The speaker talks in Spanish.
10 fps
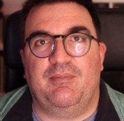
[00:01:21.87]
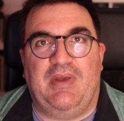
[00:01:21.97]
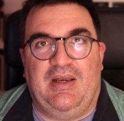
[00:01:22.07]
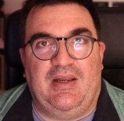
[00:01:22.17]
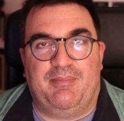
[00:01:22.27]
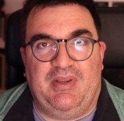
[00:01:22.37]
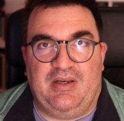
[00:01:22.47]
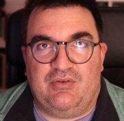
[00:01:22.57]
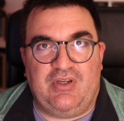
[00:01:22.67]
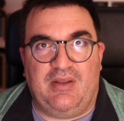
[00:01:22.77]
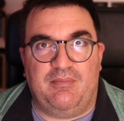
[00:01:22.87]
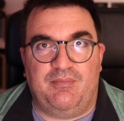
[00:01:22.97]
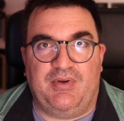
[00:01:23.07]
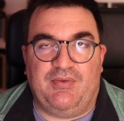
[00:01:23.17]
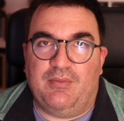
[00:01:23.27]
vale la pena. O sea,
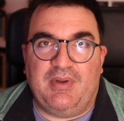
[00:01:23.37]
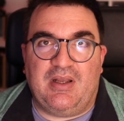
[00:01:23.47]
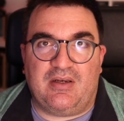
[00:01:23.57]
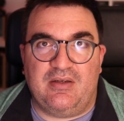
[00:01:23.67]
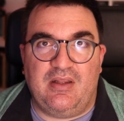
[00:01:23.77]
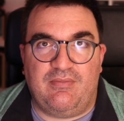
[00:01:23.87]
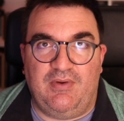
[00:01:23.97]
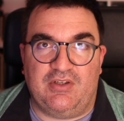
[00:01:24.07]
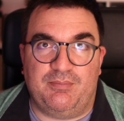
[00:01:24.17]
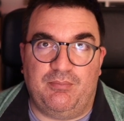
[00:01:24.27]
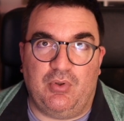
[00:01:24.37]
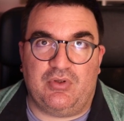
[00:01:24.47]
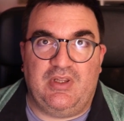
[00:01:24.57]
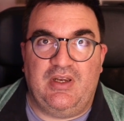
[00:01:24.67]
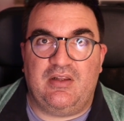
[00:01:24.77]
prefiero pagar Netflix por
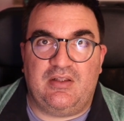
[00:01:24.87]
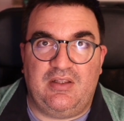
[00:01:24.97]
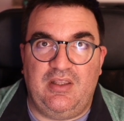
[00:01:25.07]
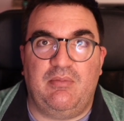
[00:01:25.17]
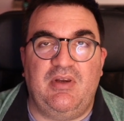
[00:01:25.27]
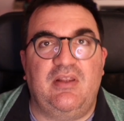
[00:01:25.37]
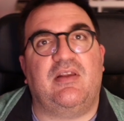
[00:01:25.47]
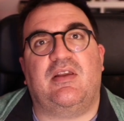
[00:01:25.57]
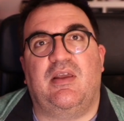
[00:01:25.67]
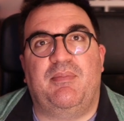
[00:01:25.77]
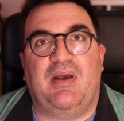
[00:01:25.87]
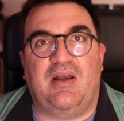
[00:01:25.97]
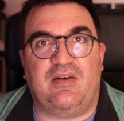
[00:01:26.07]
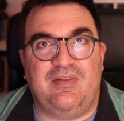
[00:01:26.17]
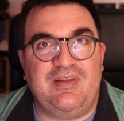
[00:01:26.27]
tener Ghibli que
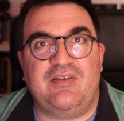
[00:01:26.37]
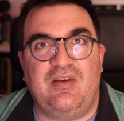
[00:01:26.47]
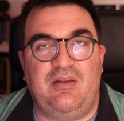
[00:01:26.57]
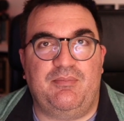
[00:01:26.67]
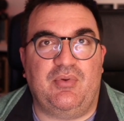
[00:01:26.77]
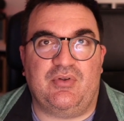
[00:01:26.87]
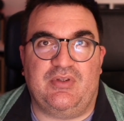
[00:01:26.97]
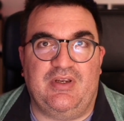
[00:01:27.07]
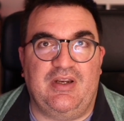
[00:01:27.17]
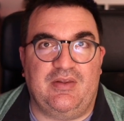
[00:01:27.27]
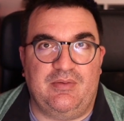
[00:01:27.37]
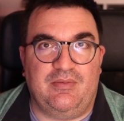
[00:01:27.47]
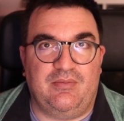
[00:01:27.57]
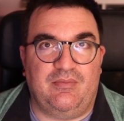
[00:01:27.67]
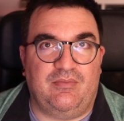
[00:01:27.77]
pagar Disney por tener
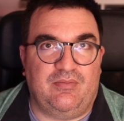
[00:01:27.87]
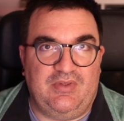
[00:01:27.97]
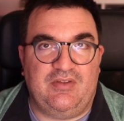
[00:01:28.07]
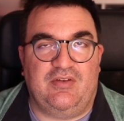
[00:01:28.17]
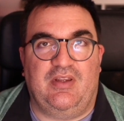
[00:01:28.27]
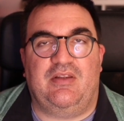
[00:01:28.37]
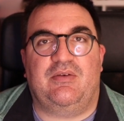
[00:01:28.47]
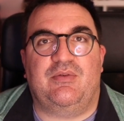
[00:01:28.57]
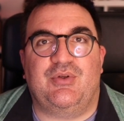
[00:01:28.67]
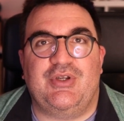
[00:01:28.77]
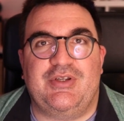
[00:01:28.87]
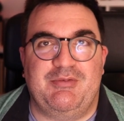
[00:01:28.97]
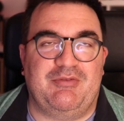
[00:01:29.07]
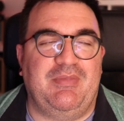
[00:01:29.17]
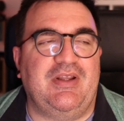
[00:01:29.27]
Disney. No sé si me
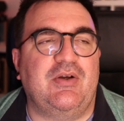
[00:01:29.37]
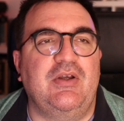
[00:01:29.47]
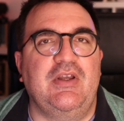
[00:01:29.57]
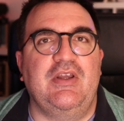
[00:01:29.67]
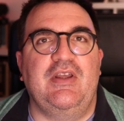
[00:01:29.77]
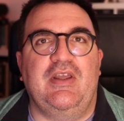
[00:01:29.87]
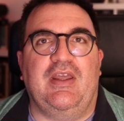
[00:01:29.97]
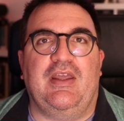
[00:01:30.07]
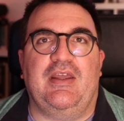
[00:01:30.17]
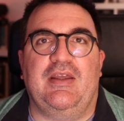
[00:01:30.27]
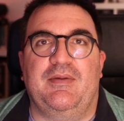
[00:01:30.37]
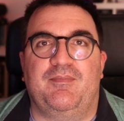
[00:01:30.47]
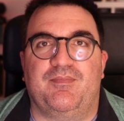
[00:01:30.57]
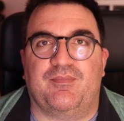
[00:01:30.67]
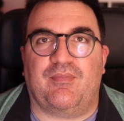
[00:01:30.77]
explico.
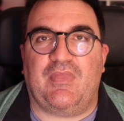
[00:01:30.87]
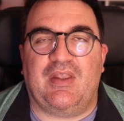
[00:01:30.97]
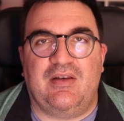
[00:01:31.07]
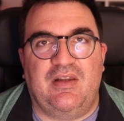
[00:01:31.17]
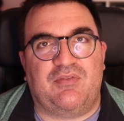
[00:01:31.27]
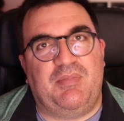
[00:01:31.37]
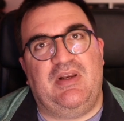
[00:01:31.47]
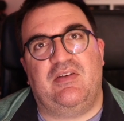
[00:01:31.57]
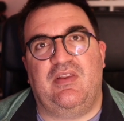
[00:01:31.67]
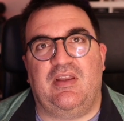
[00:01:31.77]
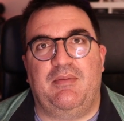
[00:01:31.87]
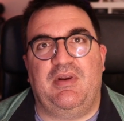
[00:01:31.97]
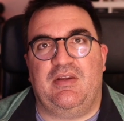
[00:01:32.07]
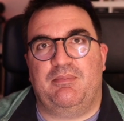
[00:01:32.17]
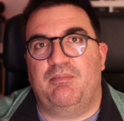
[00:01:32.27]
Em, las pelis de
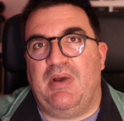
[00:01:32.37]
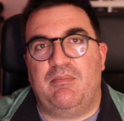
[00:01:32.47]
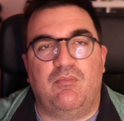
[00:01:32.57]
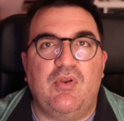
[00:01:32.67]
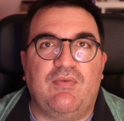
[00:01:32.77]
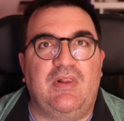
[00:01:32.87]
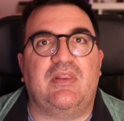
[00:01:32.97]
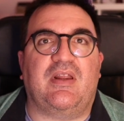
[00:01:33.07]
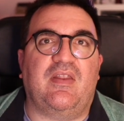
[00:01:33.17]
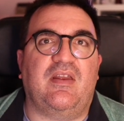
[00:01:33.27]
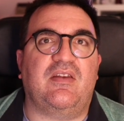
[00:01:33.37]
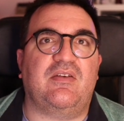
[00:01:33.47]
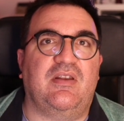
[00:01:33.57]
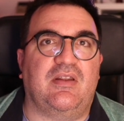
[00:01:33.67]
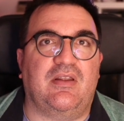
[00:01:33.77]
Ghibli van muy filtradas.
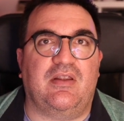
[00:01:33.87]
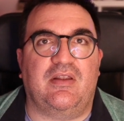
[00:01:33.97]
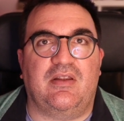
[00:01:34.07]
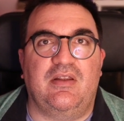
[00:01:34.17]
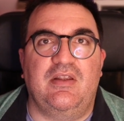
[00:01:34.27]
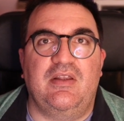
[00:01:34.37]
Eh,